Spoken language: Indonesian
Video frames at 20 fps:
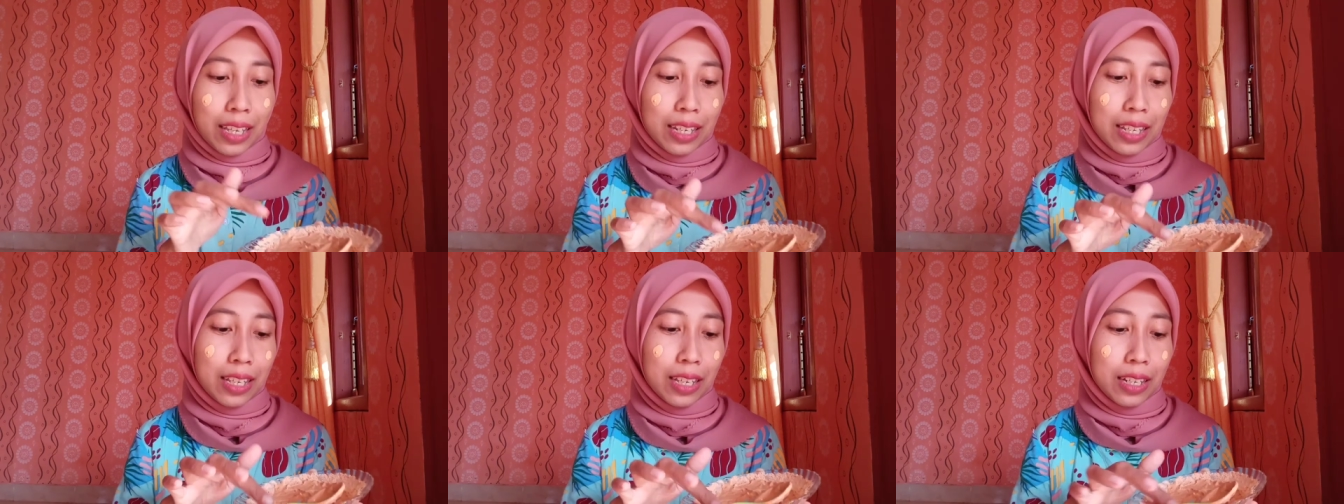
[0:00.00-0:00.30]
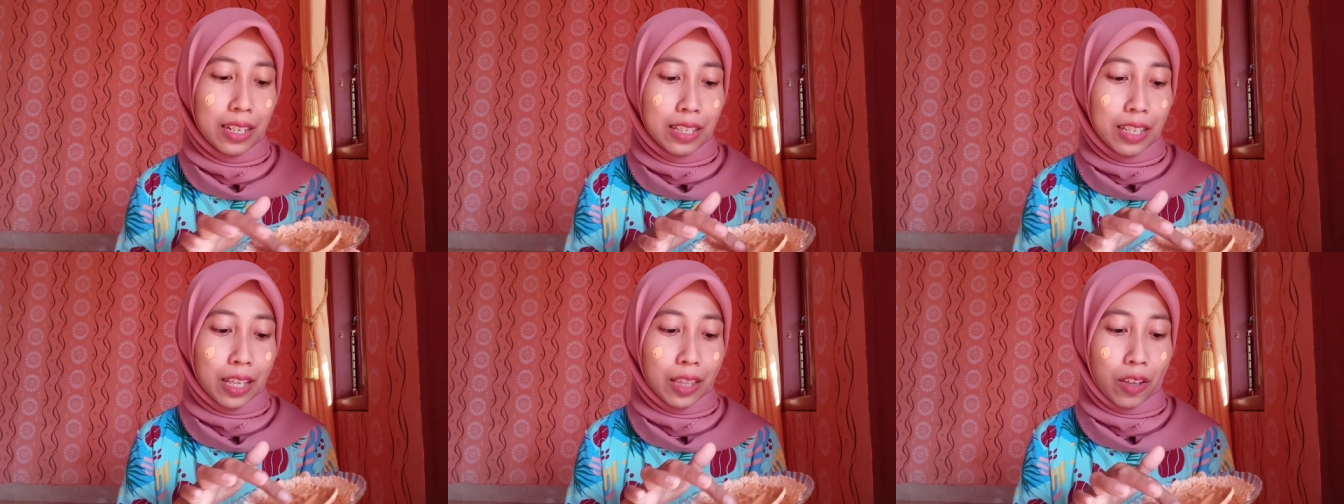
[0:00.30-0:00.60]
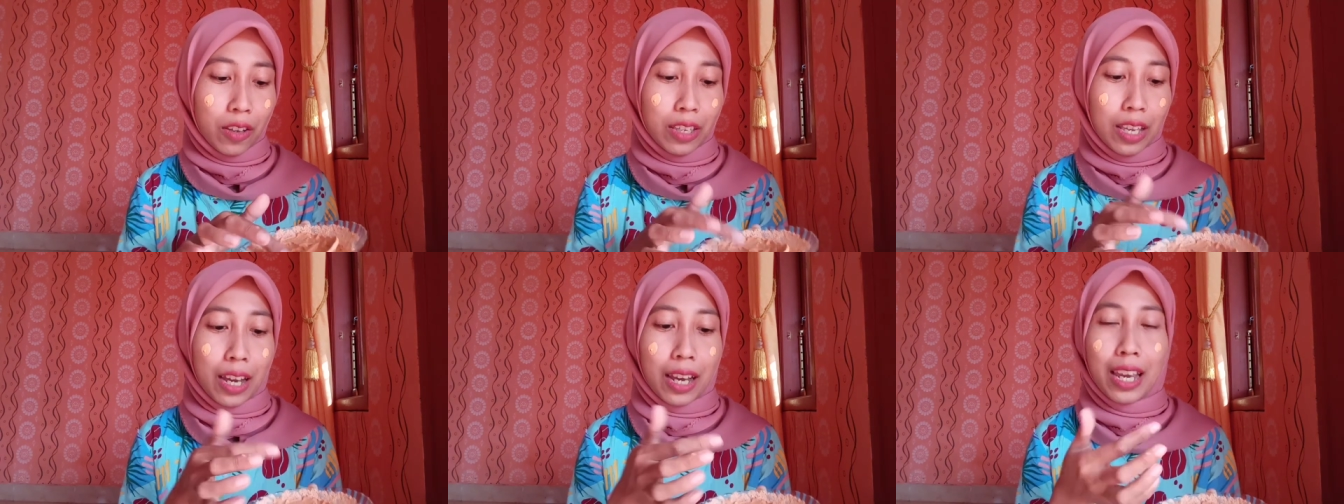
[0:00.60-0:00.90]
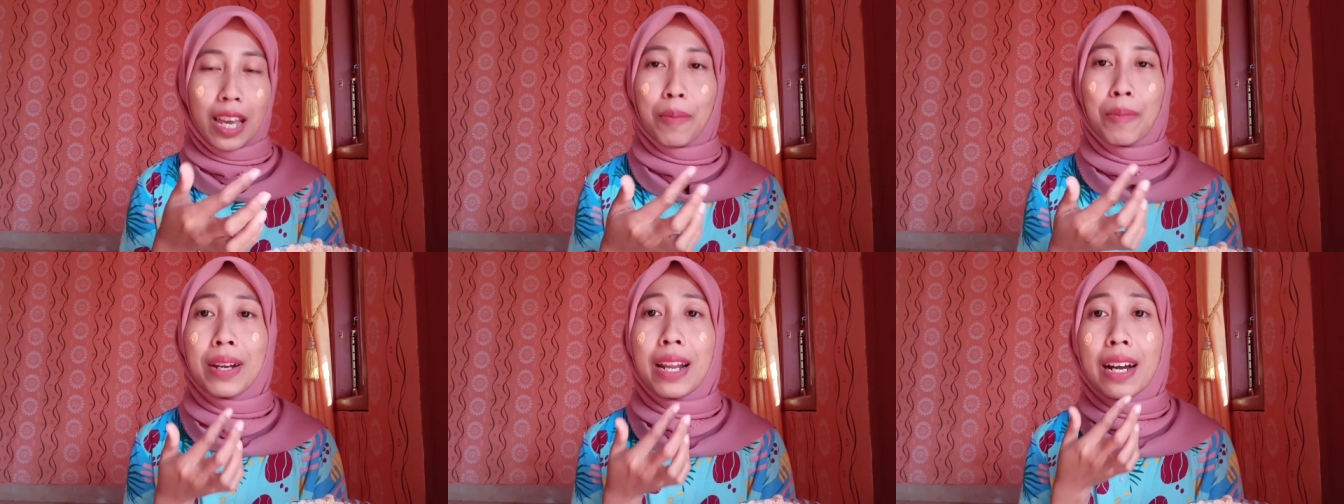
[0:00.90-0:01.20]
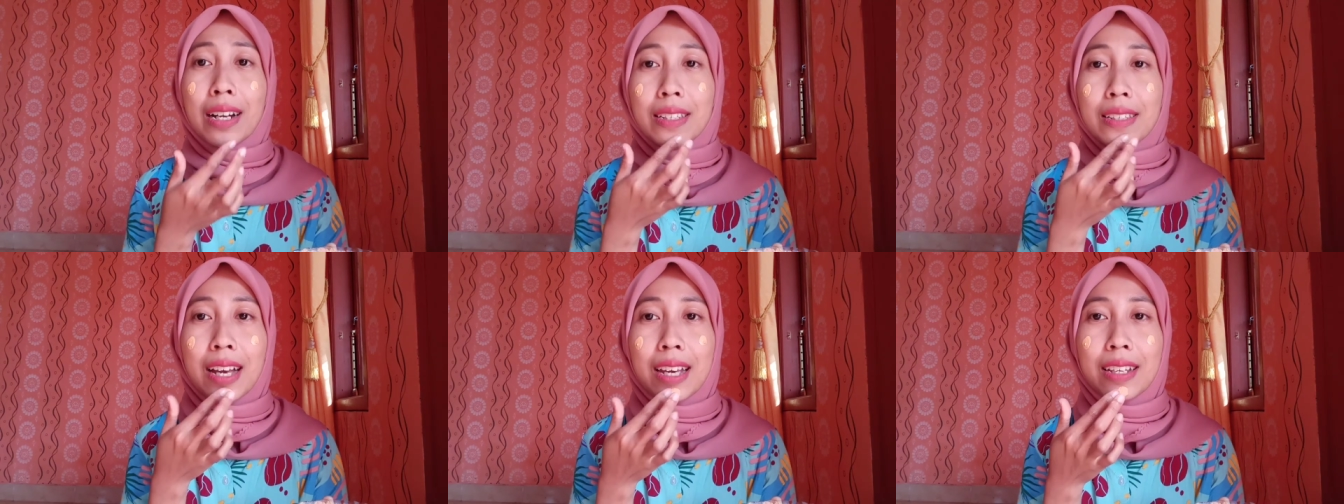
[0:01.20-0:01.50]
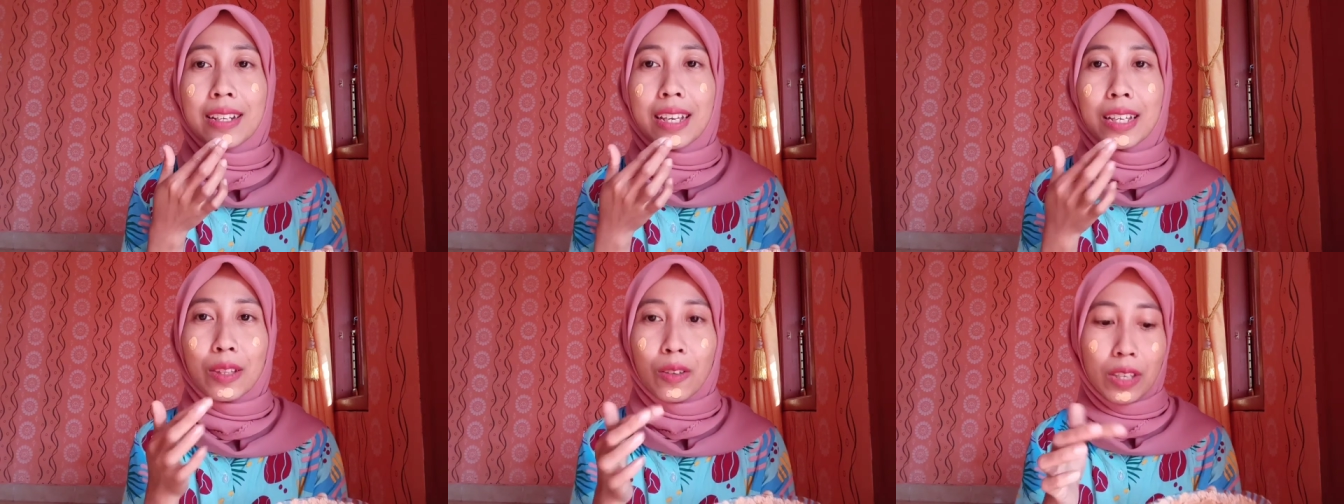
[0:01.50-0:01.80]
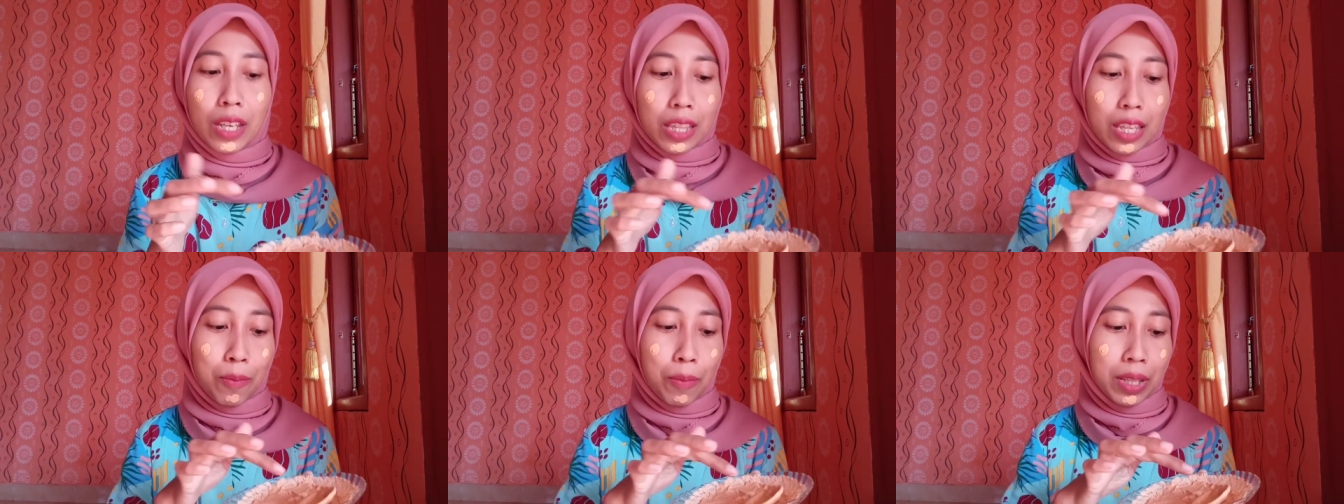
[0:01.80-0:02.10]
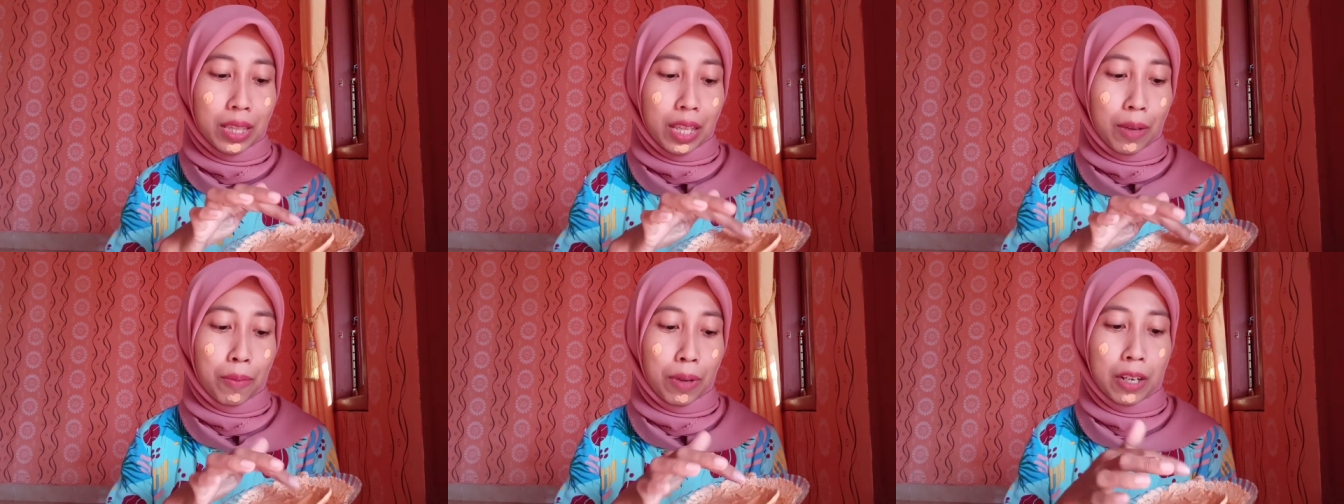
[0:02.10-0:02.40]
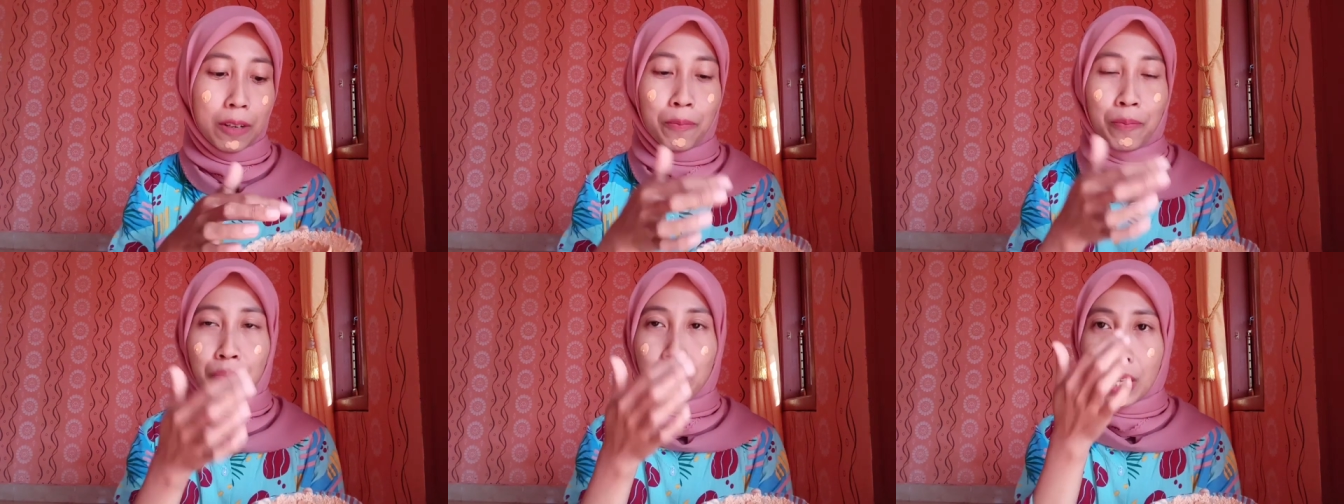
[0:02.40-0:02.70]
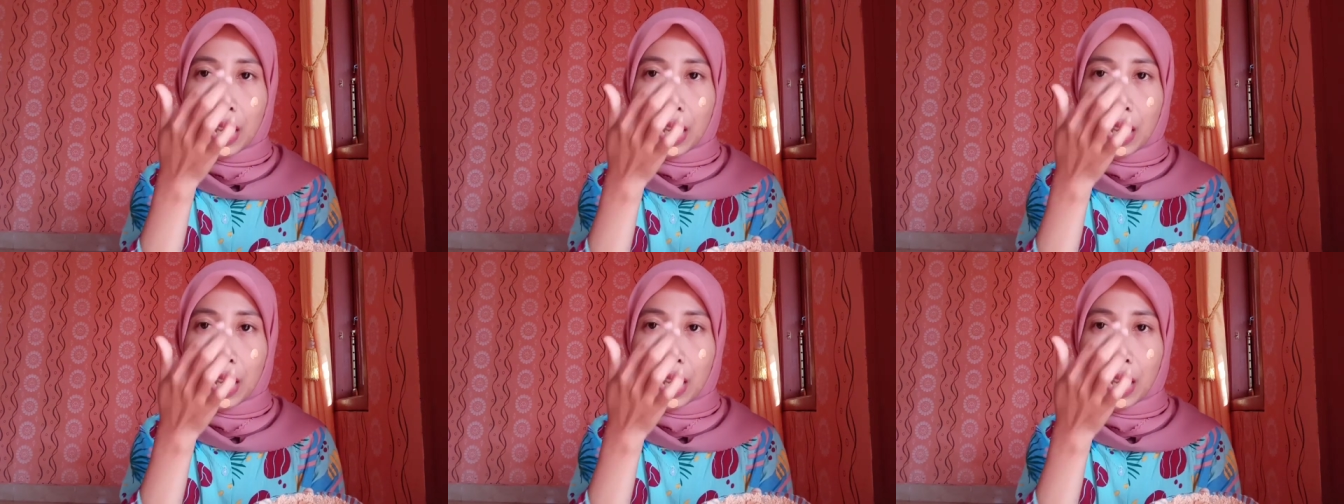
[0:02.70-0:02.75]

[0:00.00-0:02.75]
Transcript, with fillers: Jadi ini jatuhnya kayak bedak cair gitu ya teman-teman.